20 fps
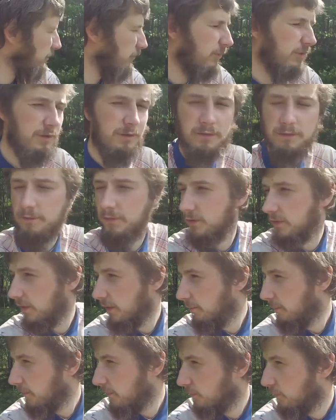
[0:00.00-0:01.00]
лучше не
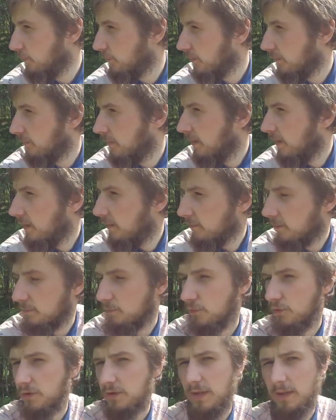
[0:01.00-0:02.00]
совершать, посмотрим,
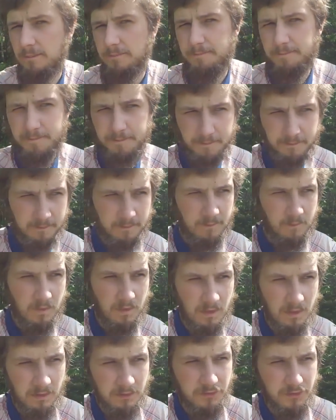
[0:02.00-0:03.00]
потому что там,
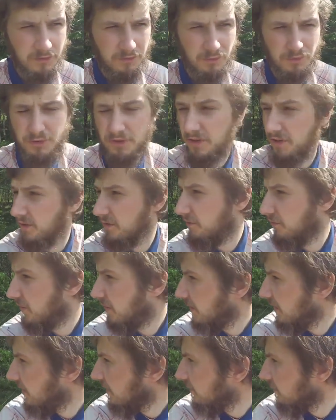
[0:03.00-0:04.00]
здесь все-таки есть
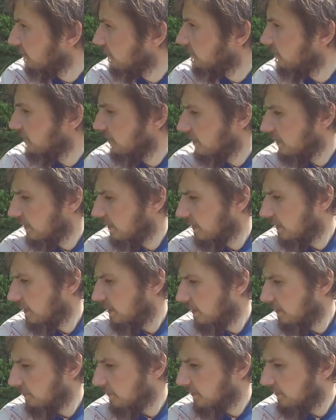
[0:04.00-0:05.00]
вероятность
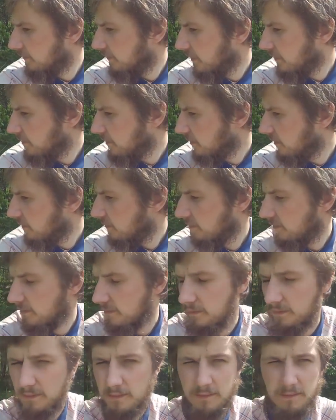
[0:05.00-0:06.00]
медведя,
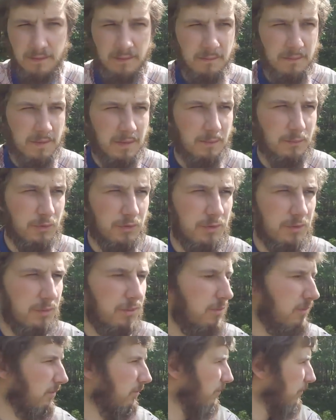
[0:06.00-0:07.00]
э, потому
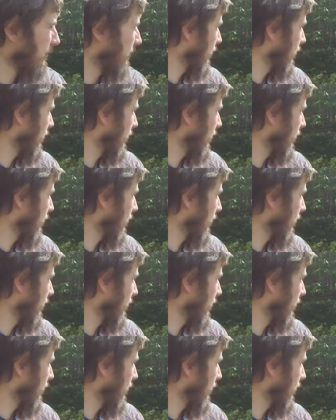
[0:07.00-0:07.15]
что он вот